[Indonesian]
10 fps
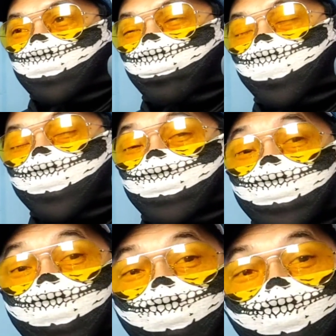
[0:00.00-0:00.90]
dengan gambar di
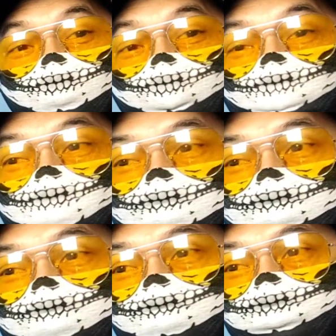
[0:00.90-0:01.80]
sini
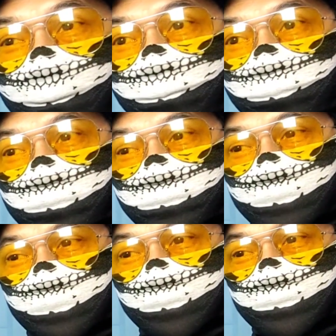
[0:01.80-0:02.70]
mereka kan
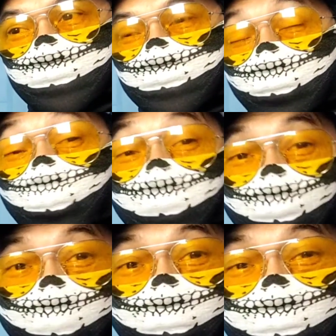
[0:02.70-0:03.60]
e,
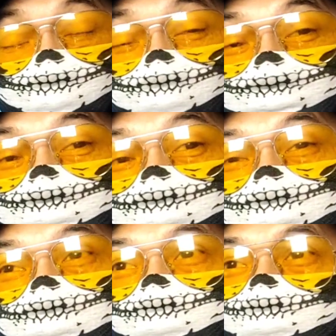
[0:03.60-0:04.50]
rumahnya bagus banget ya
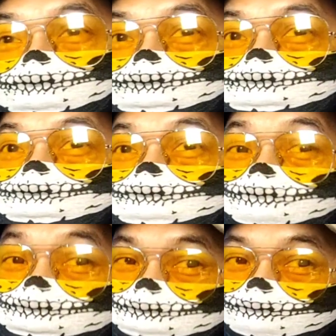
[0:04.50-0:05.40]
jadi
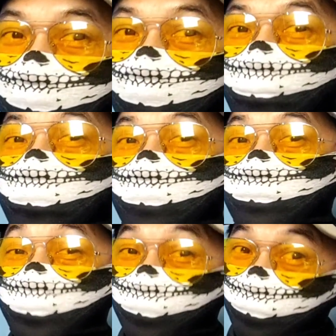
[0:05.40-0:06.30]
jangan salah, bukan
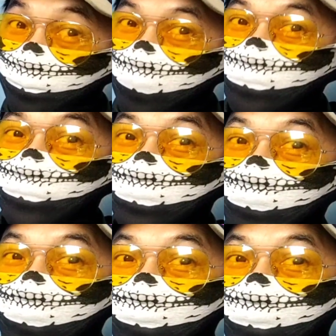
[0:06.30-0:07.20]
cuma Yusuf Mansur
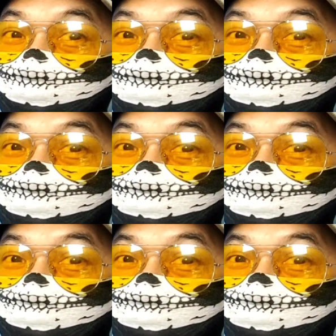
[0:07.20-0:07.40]
yang kaya